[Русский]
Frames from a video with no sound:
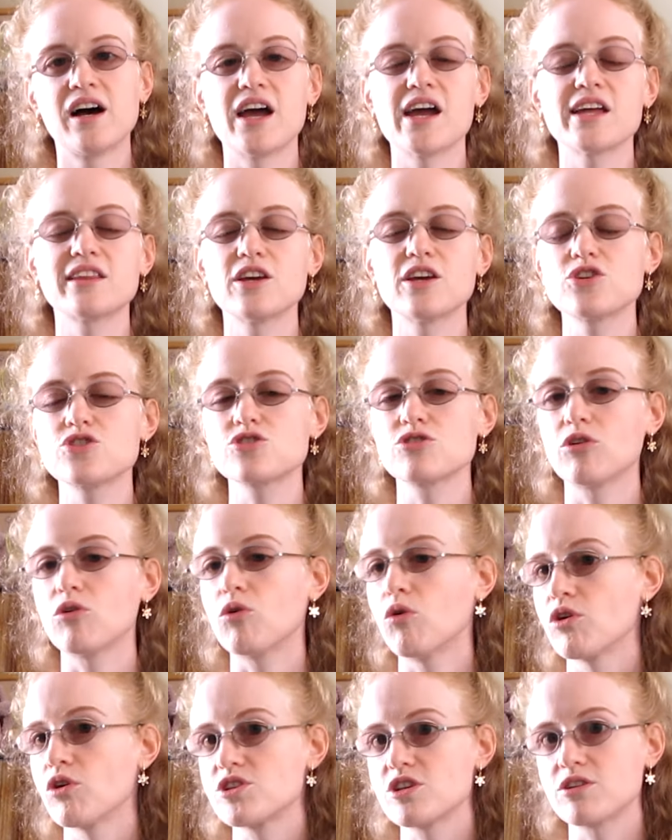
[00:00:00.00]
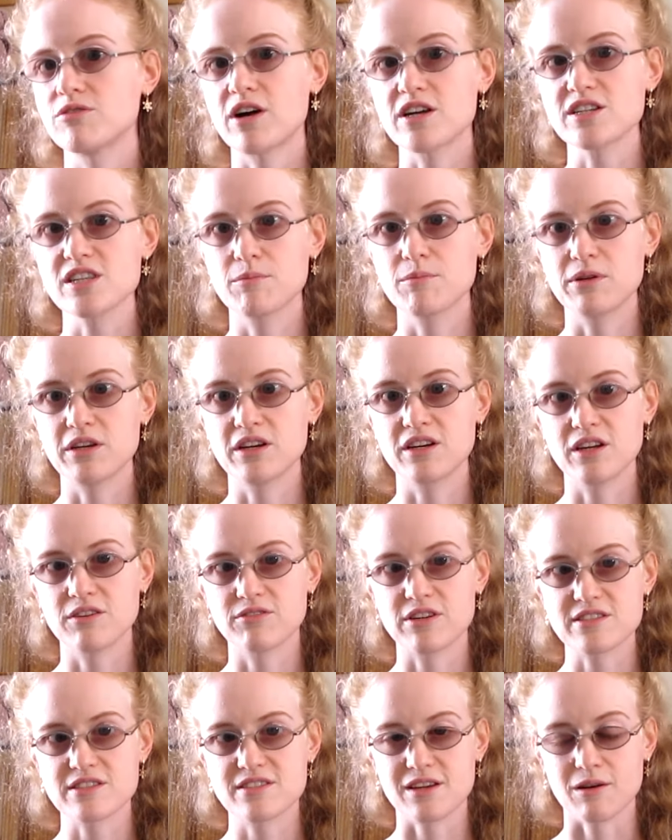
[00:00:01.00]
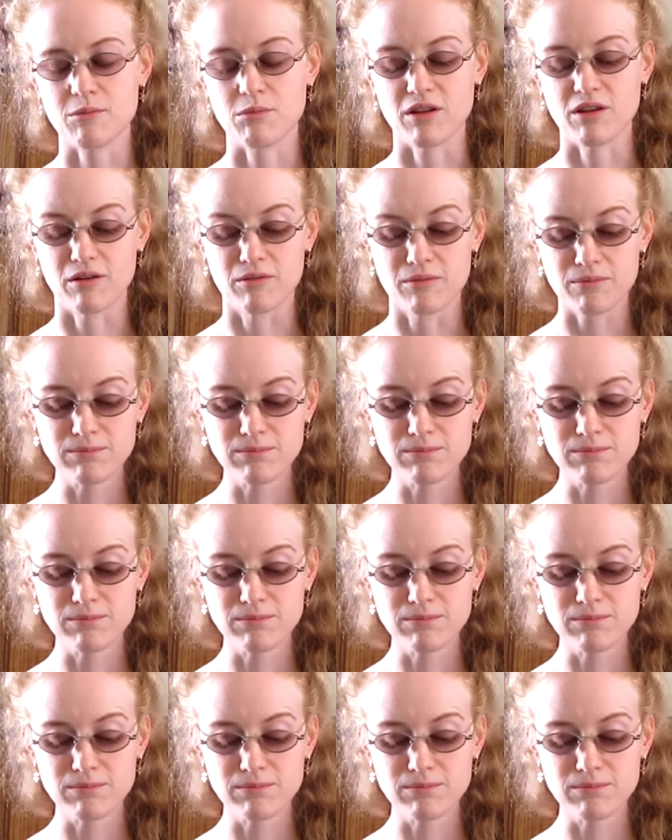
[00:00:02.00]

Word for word: Это еще очень важно при игре в ансамбле.